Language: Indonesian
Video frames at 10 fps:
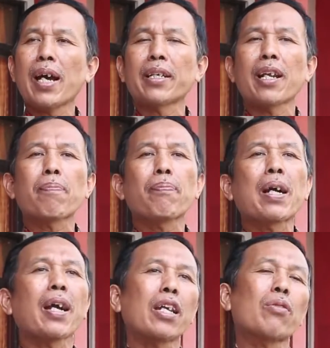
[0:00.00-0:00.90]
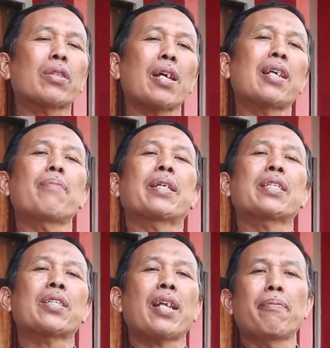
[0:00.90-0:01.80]
adalah penganut agama
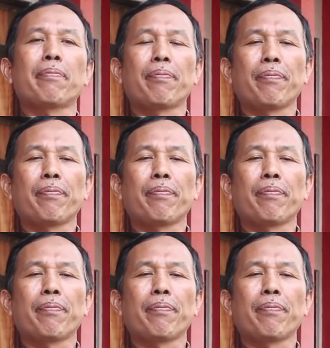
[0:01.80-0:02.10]
Islam.